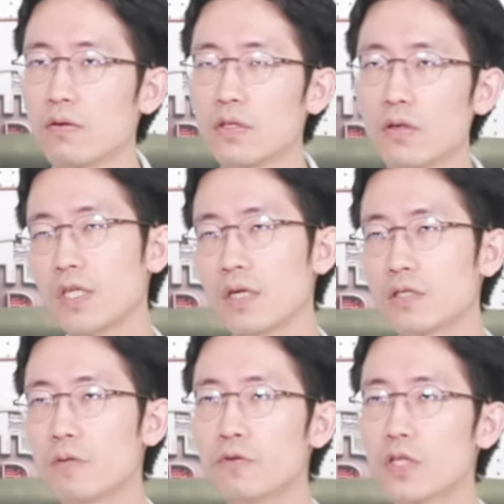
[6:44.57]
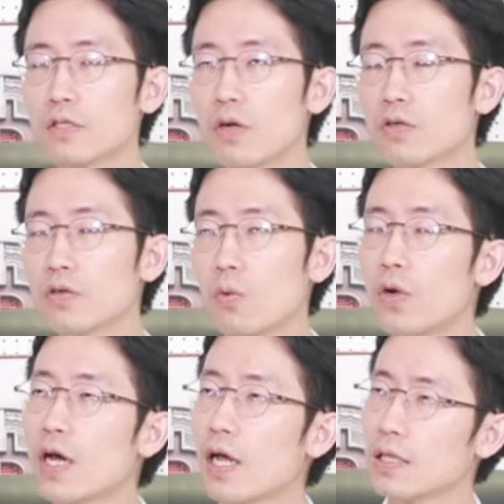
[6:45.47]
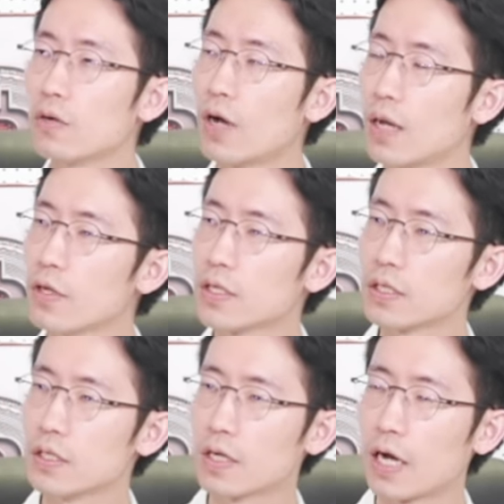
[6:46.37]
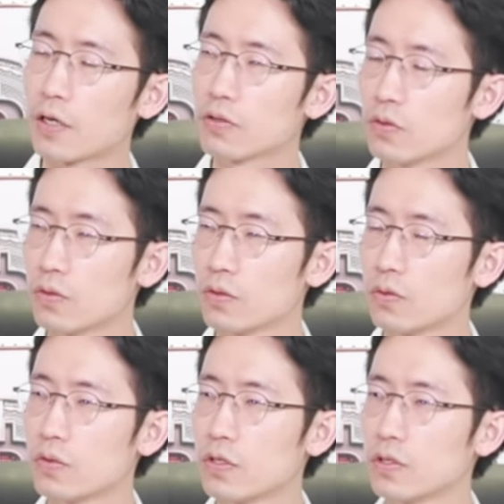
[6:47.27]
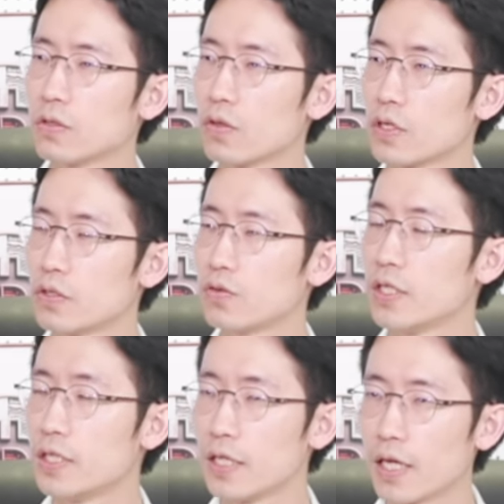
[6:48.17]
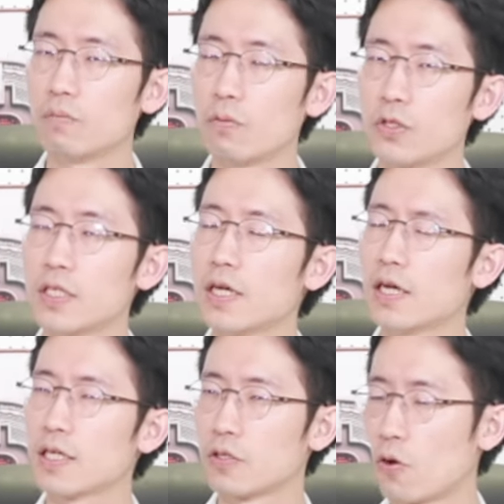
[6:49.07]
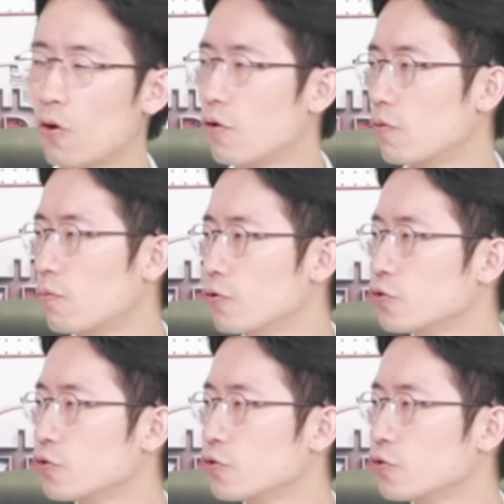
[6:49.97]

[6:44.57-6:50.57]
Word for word: 그래서 트럼프 당선 확률이 올라간다고 하면 사실 가격적으로도 긍정적일 수 있는데 제 생각에 이제 더